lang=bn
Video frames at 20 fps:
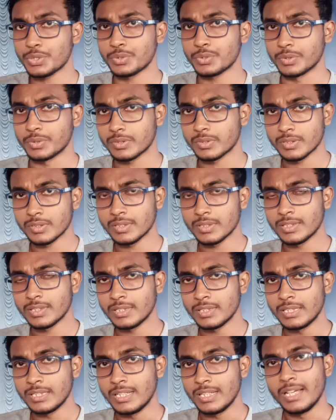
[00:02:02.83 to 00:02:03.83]
জন্য
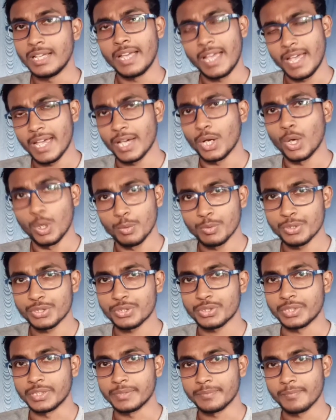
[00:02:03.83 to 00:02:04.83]
হ্যাঁ
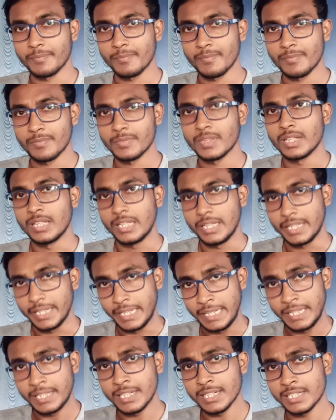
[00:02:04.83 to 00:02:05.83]
অবশ্যই
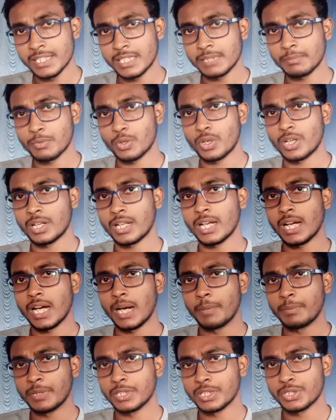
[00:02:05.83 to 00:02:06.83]
ইন্টার্নশিপ করাটা
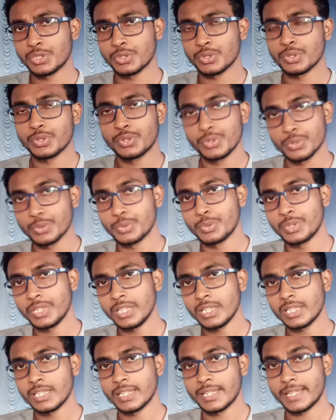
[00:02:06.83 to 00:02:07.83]
আপনাদের জন্য জরুরি
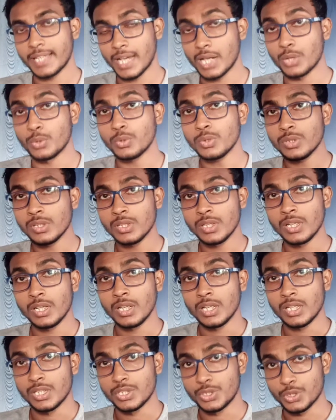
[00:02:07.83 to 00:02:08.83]
কেন
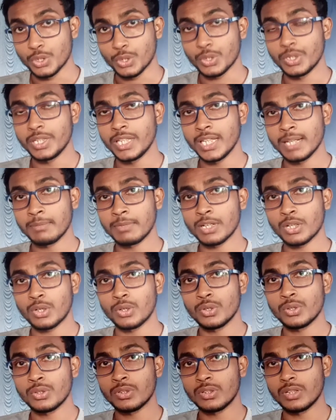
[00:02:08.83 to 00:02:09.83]
যখনই আমরা
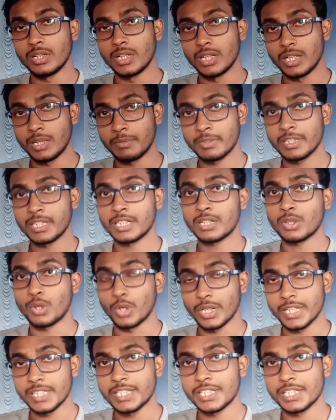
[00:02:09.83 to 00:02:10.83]
কোনো আমাদের
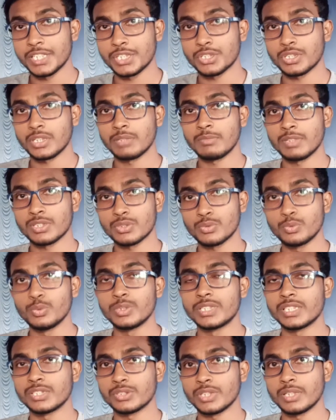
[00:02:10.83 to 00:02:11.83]
কলেজ শেষ হয় বা স্কুল
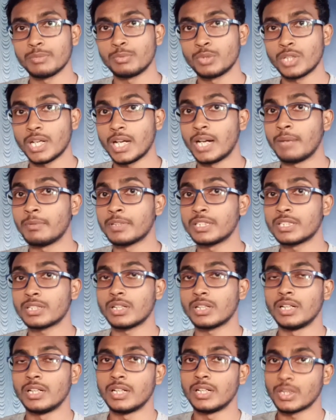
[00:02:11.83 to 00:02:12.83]
শেষ হয় এবং আমাদের
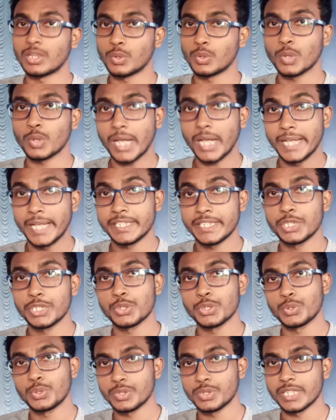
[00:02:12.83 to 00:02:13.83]
কোনো কাজের
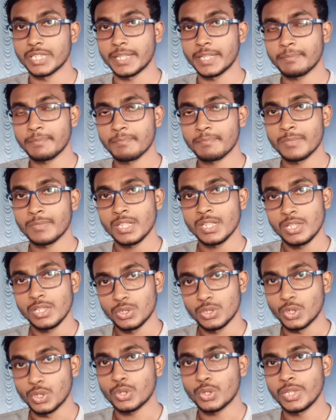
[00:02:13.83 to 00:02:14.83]
জন্য যাই
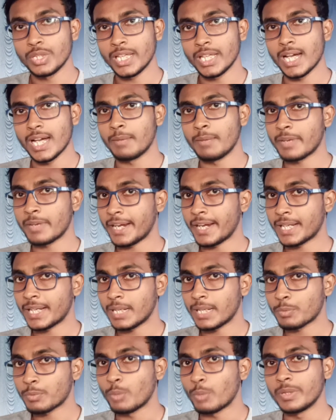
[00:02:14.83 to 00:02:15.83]
তখনই আমরা একটা
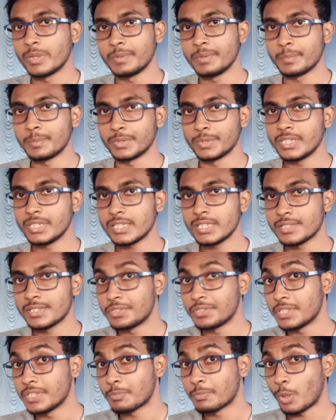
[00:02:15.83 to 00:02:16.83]
প্রবলেমে পড়ি
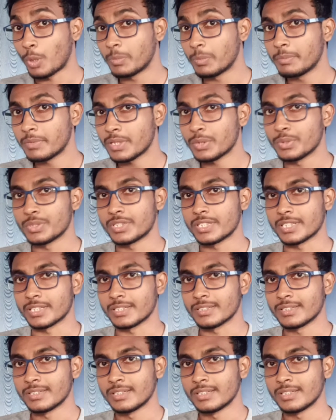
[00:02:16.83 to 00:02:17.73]
যে প্রবলেমটা হচ্ছে